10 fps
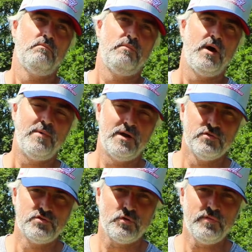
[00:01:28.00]
pas mal
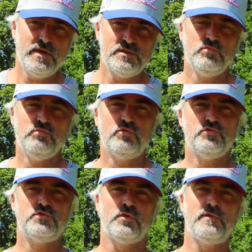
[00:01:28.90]
de surface ou beaucoup
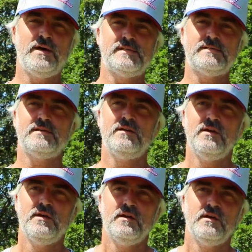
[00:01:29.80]
de surface
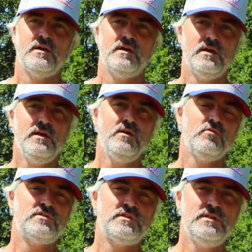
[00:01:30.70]
et
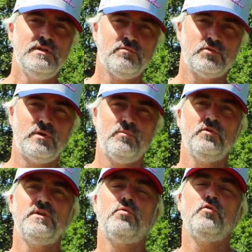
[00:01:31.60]
aussi
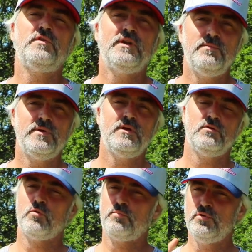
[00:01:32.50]
éventuellement des profils épais.
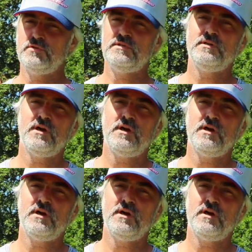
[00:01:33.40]
Donc petit